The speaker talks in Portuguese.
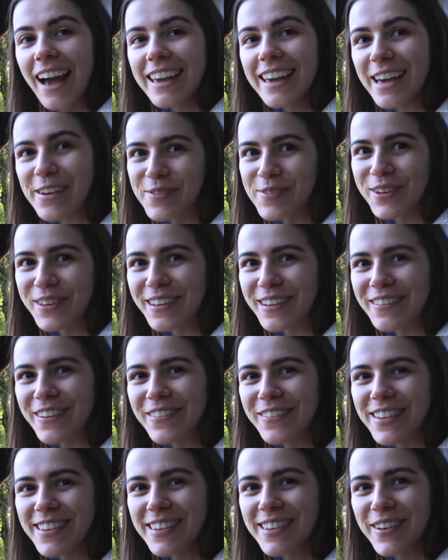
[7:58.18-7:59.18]
que a Bruna
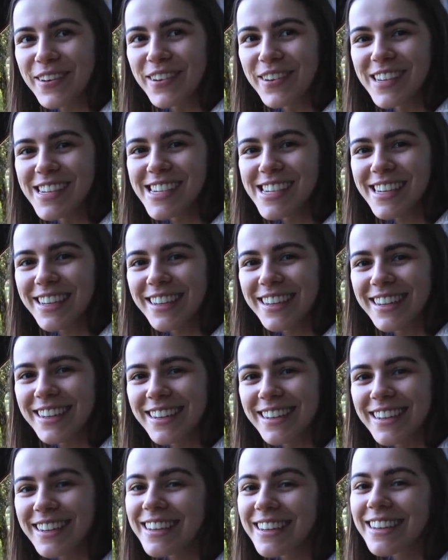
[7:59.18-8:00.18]
vai fazer hoje.
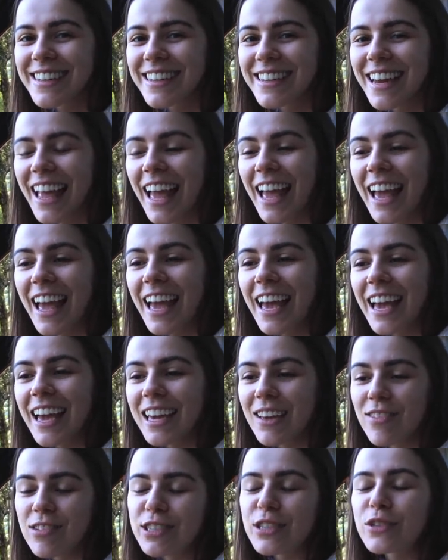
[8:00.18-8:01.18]

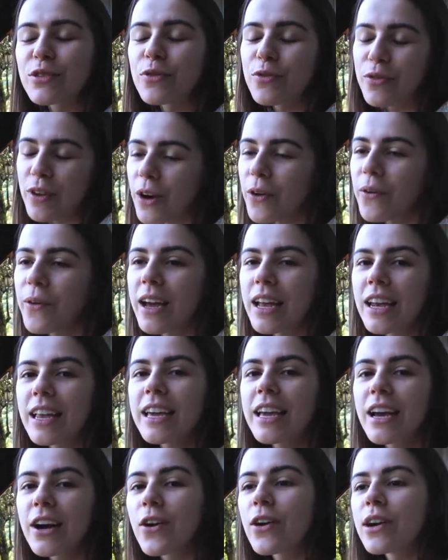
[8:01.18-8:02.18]
Sim. E vocês vão ficar com ela
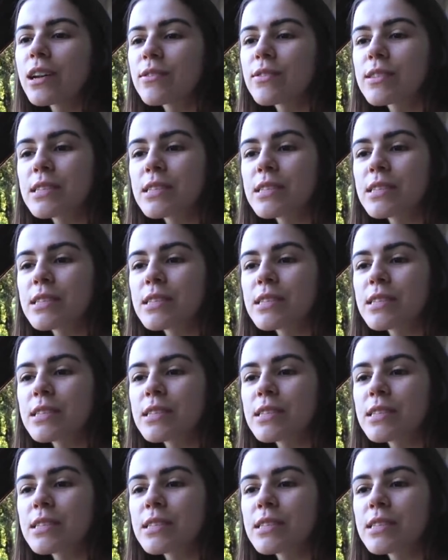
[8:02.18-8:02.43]
aí agora